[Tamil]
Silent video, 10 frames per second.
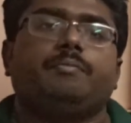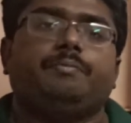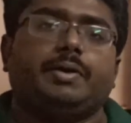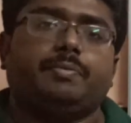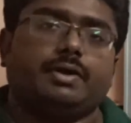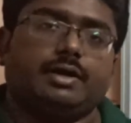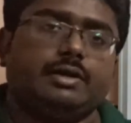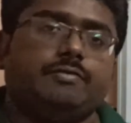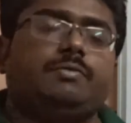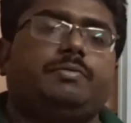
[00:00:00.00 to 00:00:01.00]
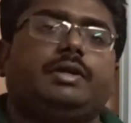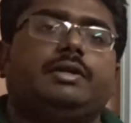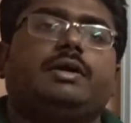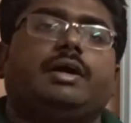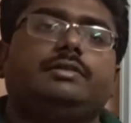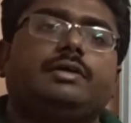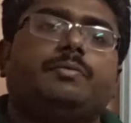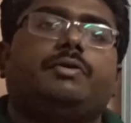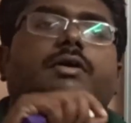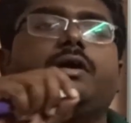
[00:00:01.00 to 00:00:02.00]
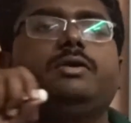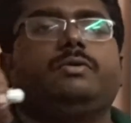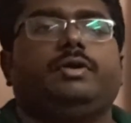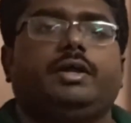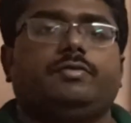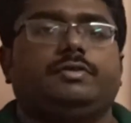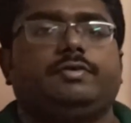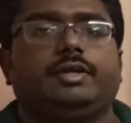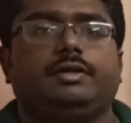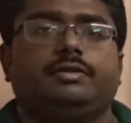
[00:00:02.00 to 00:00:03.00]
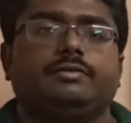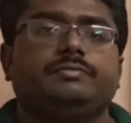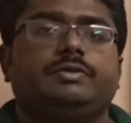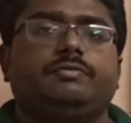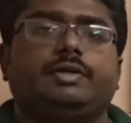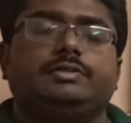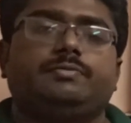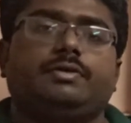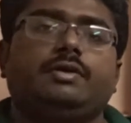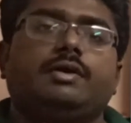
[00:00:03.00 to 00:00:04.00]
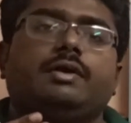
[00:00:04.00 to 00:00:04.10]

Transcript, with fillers: பேப்பரில் கன்வெர்ட் பண்ணிவிட்டு அதுக்கப்புறம் கான்ட்ரோல் லைன் வந்து வரைகிறது ஃபார் எக்ஸாம்பிள்